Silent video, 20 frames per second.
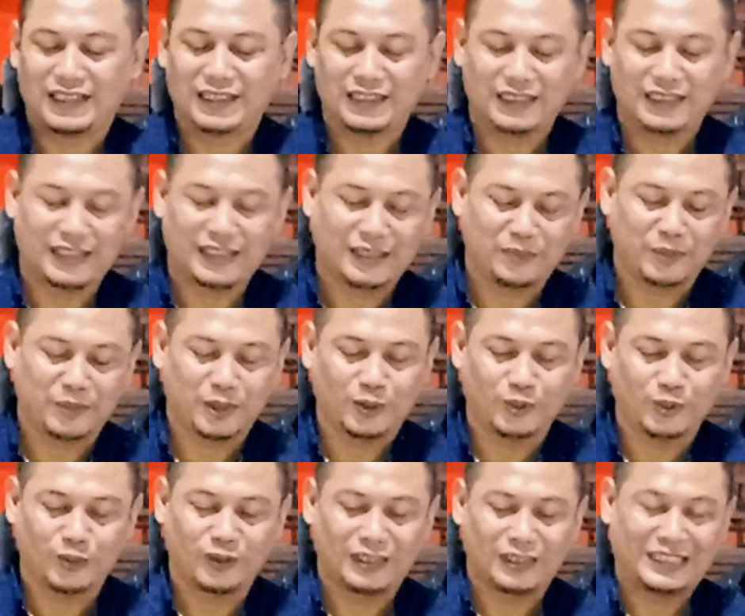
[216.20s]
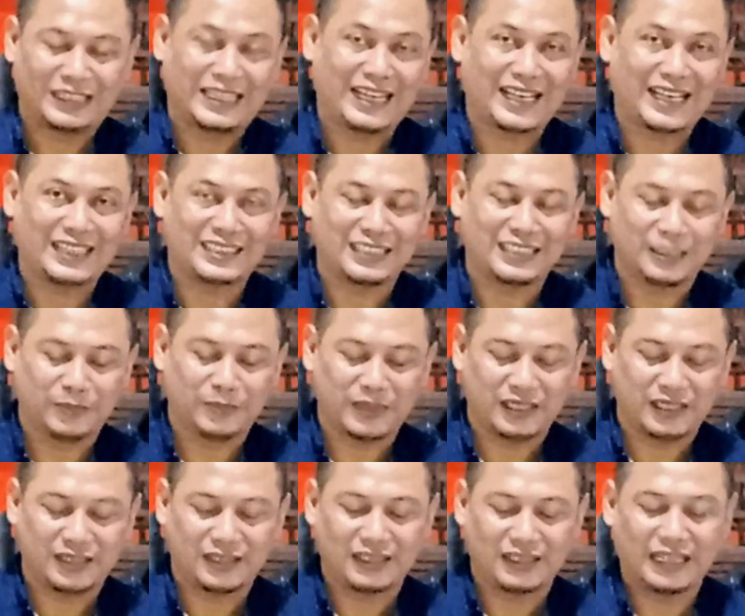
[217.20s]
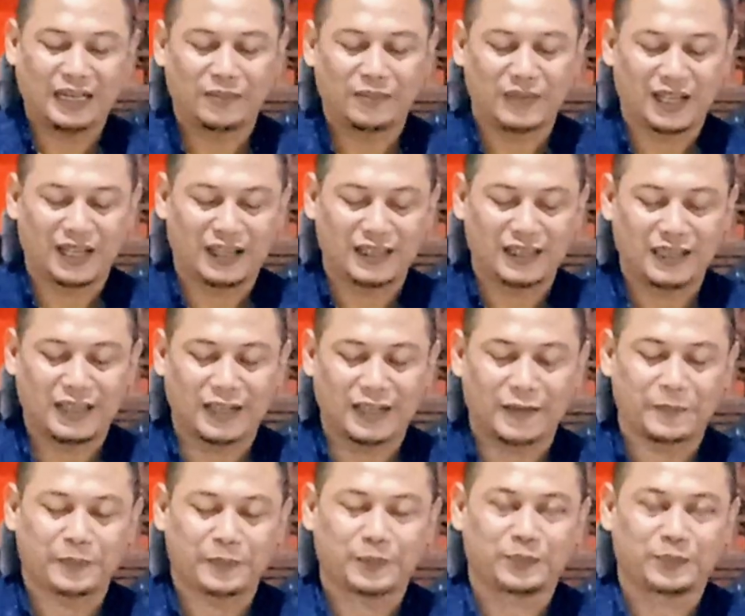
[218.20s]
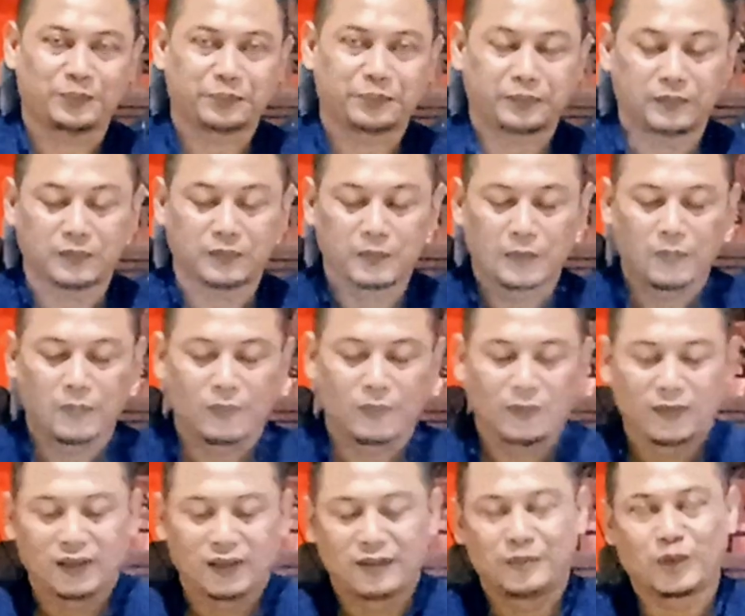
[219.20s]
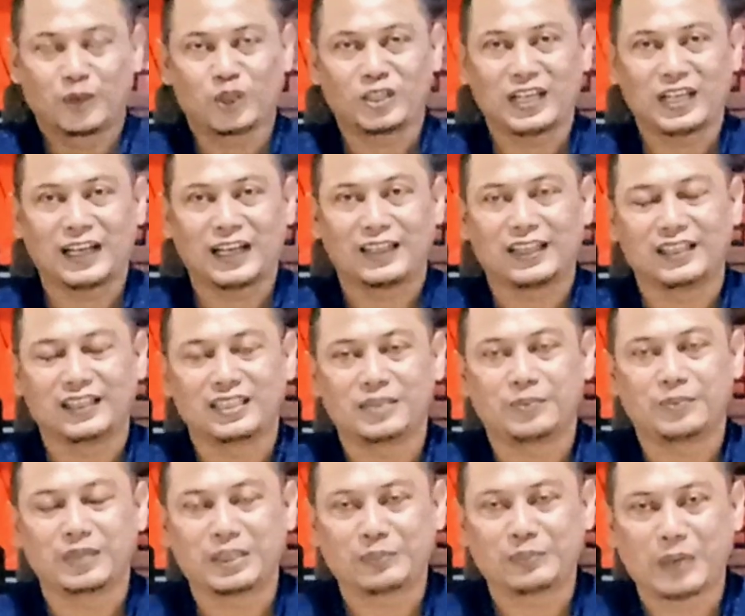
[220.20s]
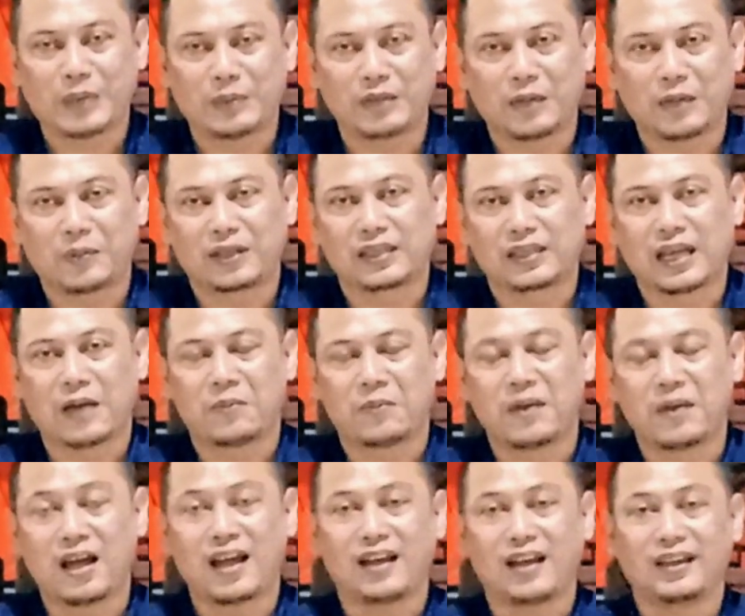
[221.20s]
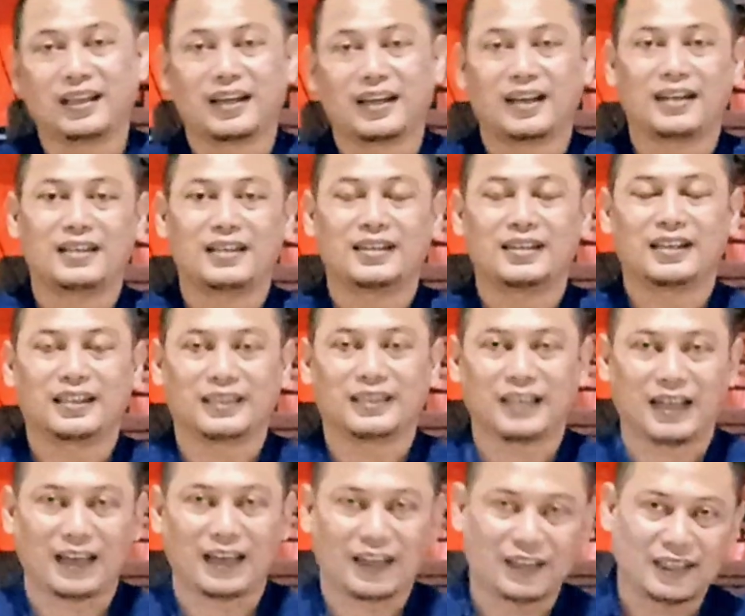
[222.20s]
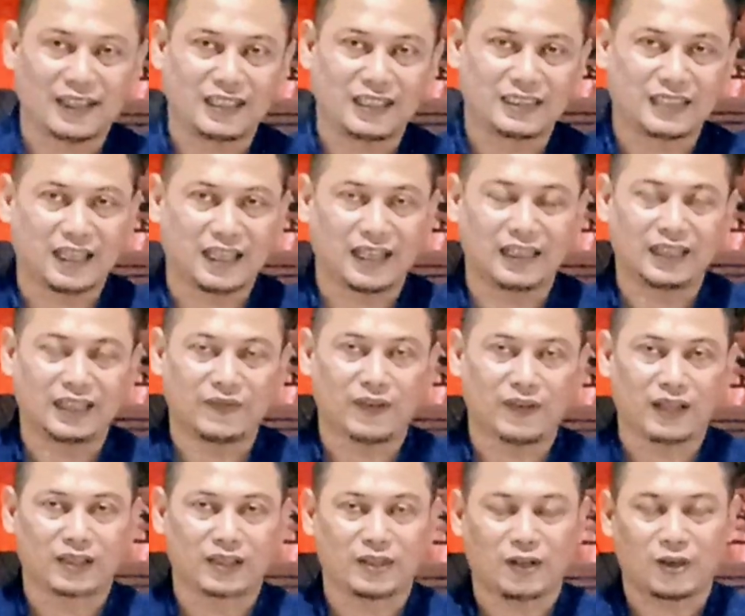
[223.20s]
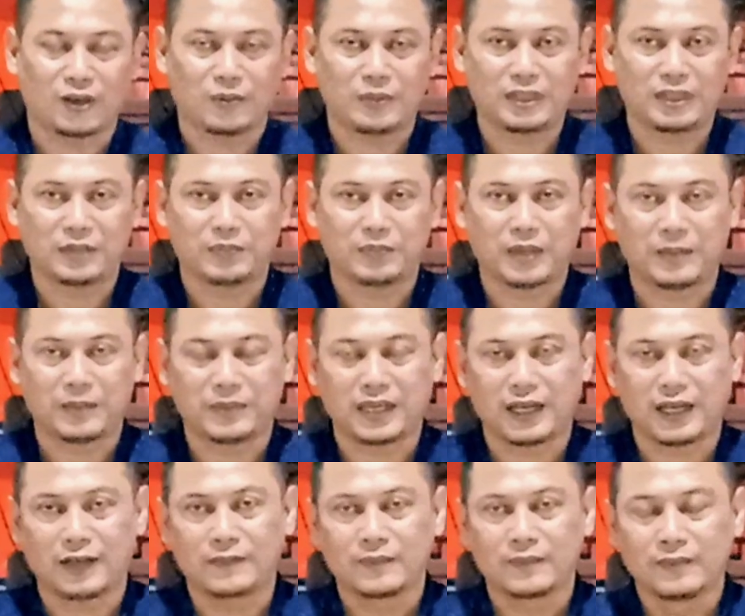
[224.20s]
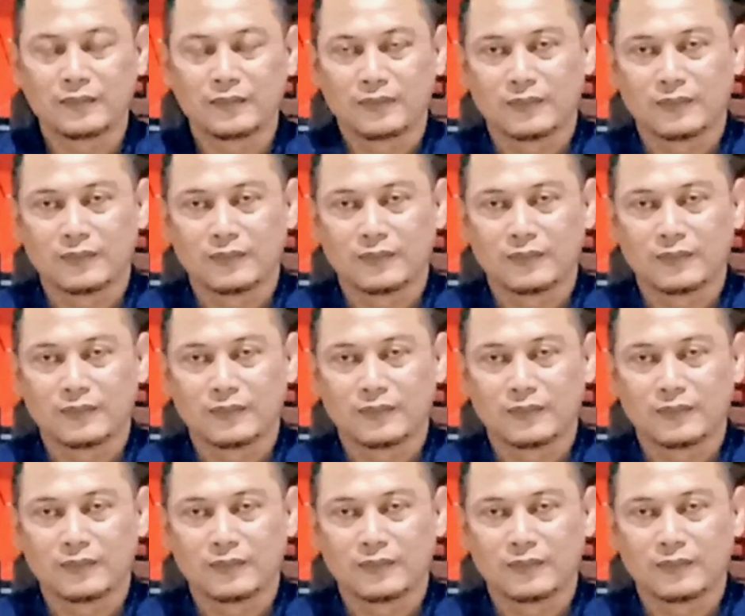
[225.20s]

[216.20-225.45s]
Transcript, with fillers: Nah ini kan perlu kita kaji lebih dalam lagi ya. Menurut saya sih penyebab yang pertama ya kita analisa ini faktor penyebabnya